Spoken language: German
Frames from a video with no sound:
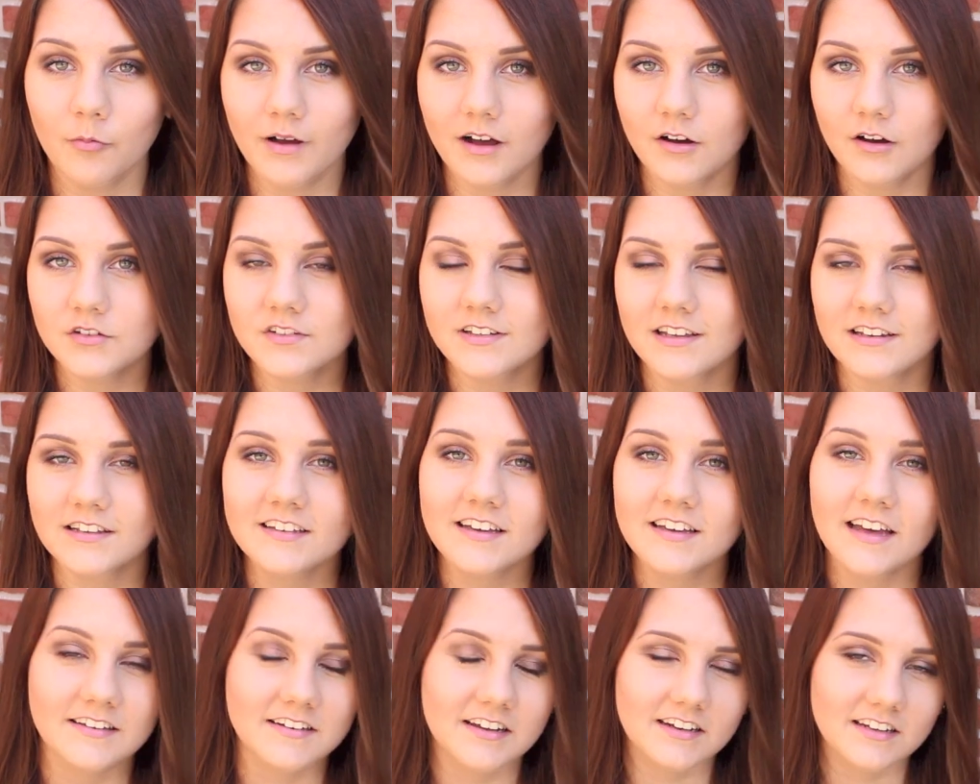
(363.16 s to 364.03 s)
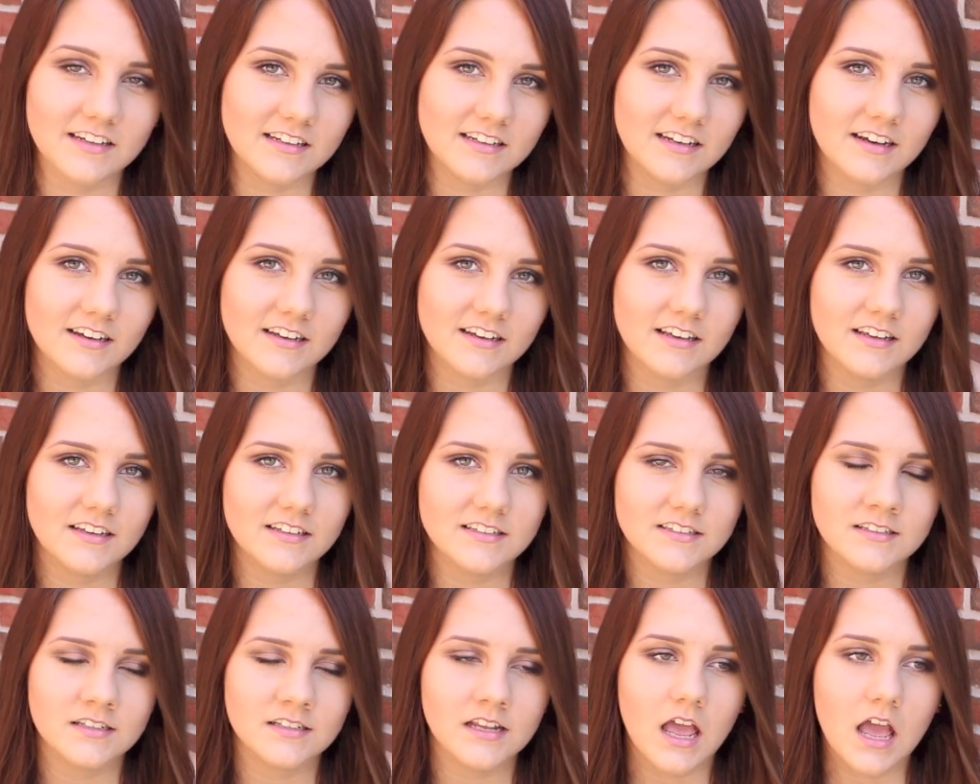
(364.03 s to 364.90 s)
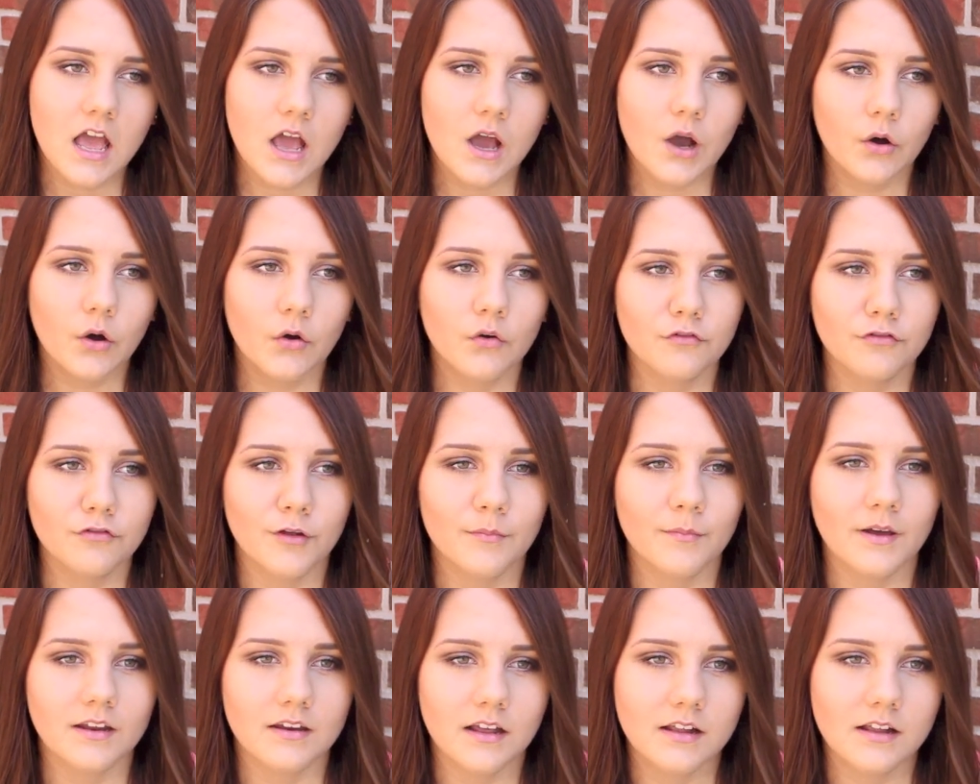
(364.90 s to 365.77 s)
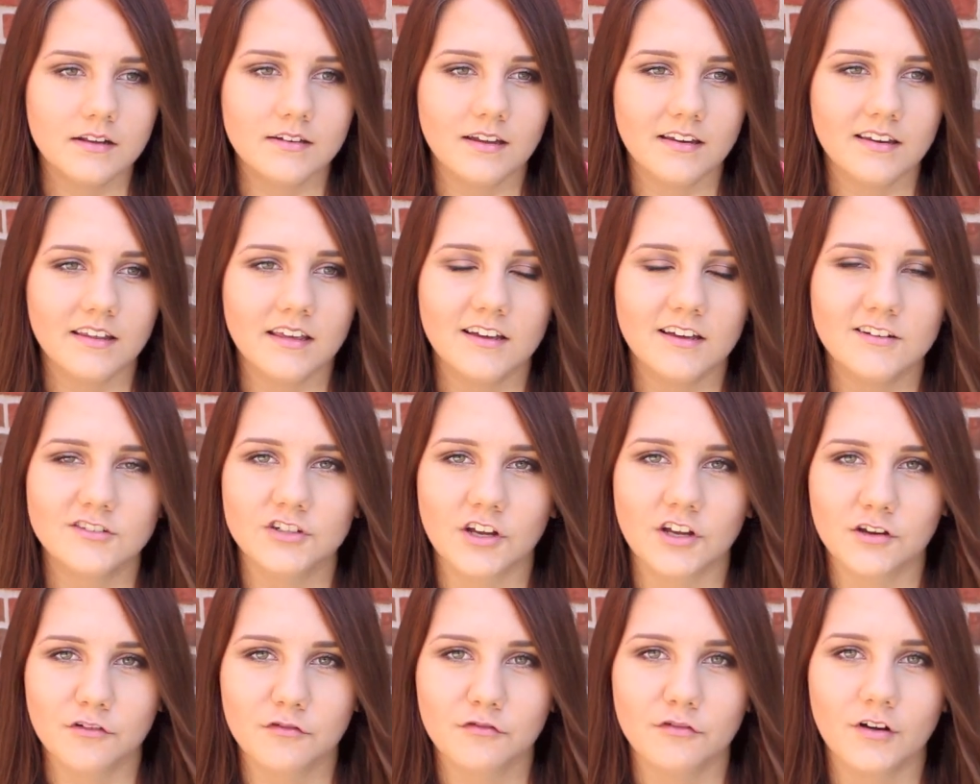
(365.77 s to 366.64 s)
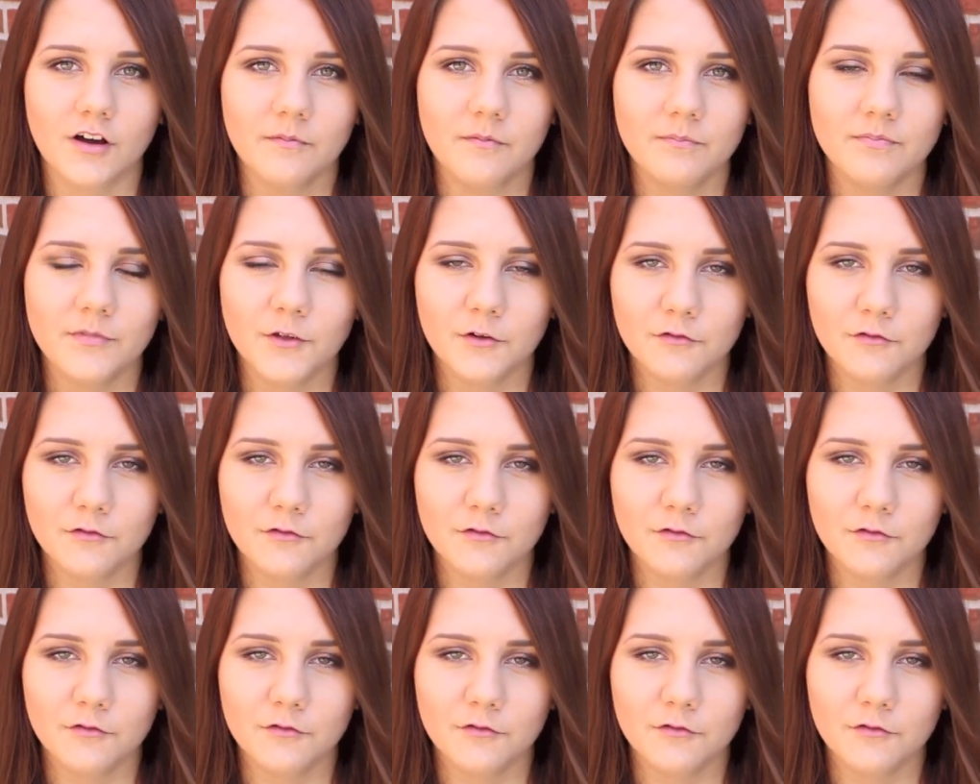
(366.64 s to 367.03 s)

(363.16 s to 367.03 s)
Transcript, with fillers: Oma aus hätte ich Katharina gehießen und von meinen Eltern her Jennifer.